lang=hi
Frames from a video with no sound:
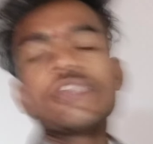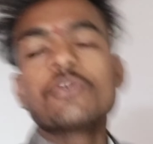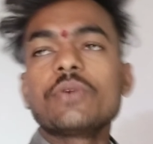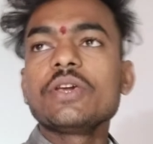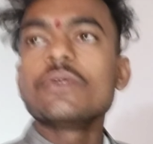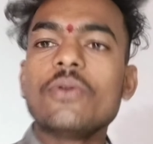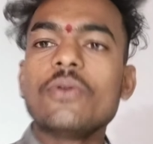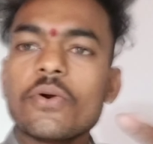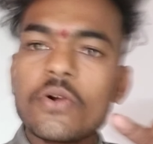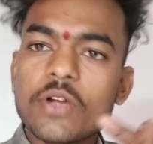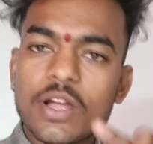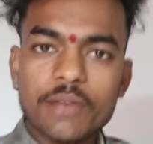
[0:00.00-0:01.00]
क्योंकि उन
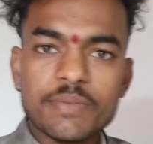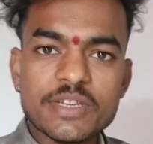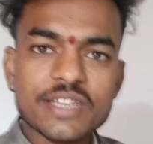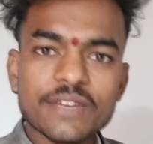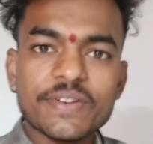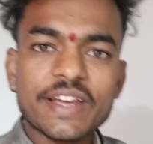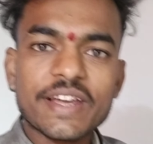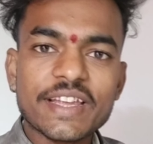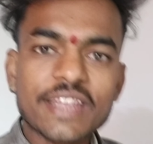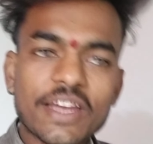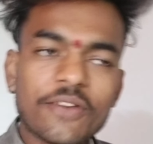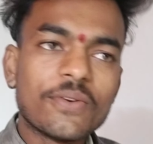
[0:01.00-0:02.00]
लोगों का कमीशन बना
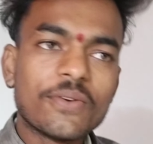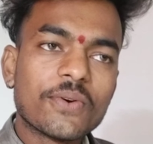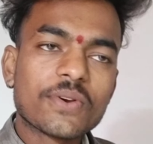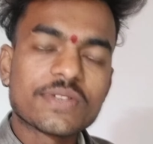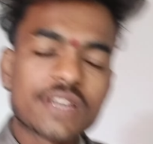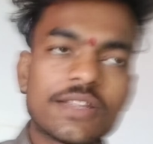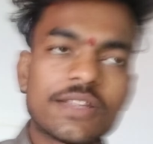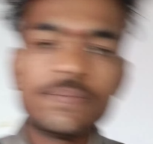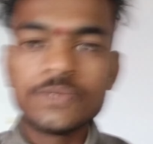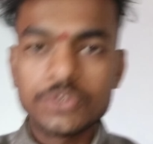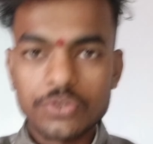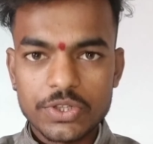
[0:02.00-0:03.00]
रहता है उन लोगों के
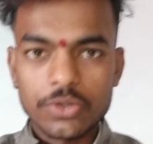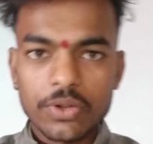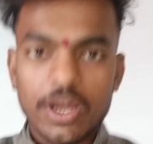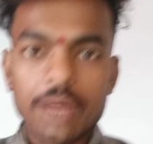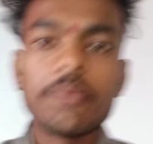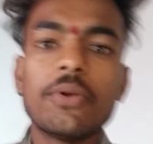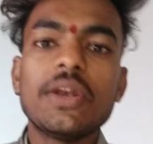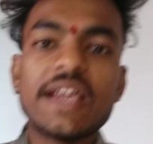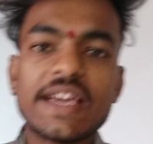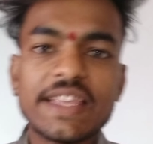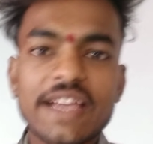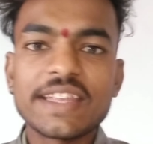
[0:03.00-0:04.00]
साथ जो उनसी दुकान पे वो
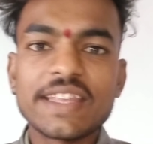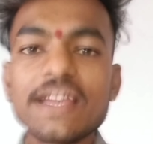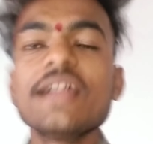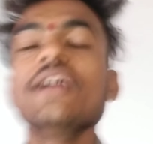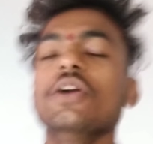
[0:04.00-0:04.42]
लेके जाते हैं